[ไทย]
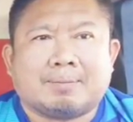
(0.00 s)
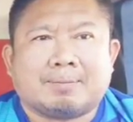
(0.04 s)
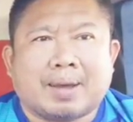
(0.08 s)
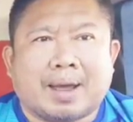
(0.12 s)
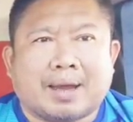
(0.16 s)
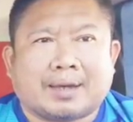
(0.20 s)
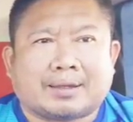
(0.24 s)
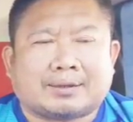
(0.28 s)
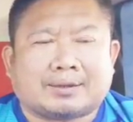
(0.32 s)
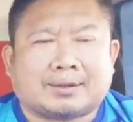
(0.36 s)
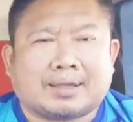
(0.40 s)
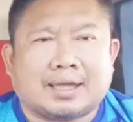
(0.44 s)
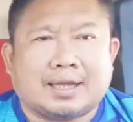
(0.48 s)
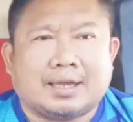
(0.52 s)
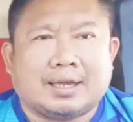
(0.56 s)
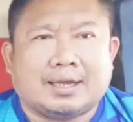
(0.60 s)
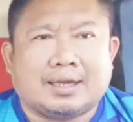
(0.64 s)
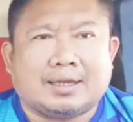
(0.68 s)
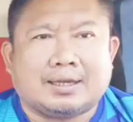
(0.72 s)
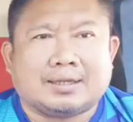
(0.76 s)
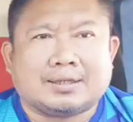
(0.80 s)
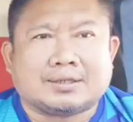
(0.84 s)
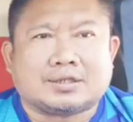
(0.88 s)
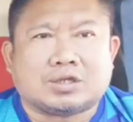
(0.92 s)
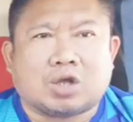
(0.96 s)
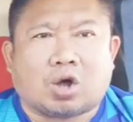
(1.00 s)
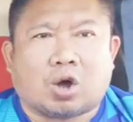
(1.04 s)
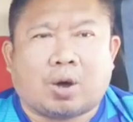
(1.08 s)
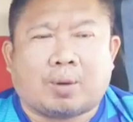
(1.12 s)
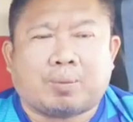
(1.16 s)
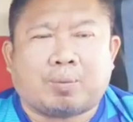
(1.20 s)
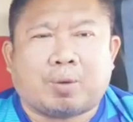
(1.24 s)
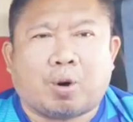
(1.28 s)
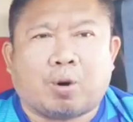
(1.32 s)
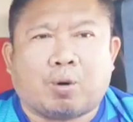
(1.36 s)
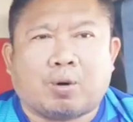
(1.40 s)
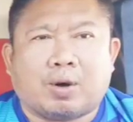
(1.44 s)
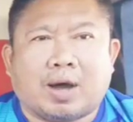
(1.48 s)
แพตตี้สอ
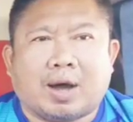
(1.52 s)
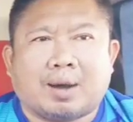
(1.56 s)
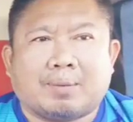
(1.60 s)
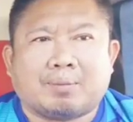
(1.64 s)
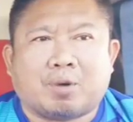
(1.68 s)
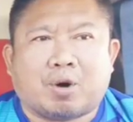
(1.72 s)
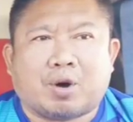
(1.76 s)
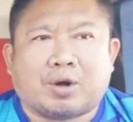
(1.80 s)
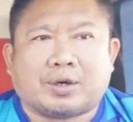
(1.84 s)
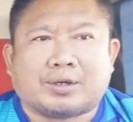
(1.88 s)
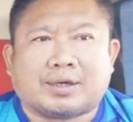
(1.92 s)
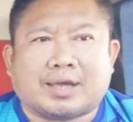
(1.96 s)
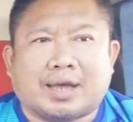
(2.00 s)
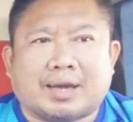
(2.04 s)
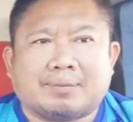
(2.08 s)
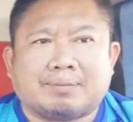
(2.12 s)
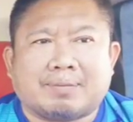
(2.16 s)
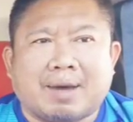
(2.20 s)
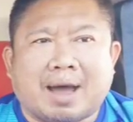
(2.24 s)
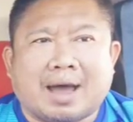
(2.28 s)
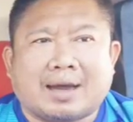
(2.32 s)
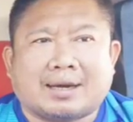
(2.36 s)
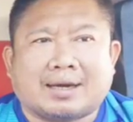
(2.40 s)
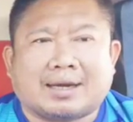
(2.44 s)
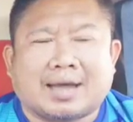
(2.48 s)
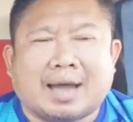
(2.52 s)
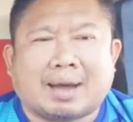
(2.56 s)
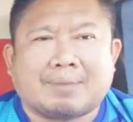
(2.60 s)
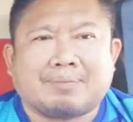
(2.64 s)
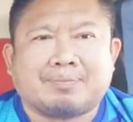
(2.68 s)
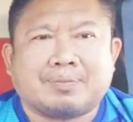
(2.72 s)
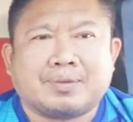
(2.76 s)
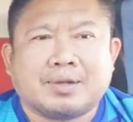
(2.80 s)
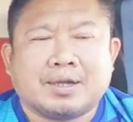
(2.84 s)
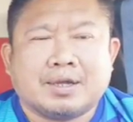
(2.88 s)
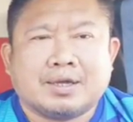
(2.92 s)
พงอมรกันบ้างนะครับ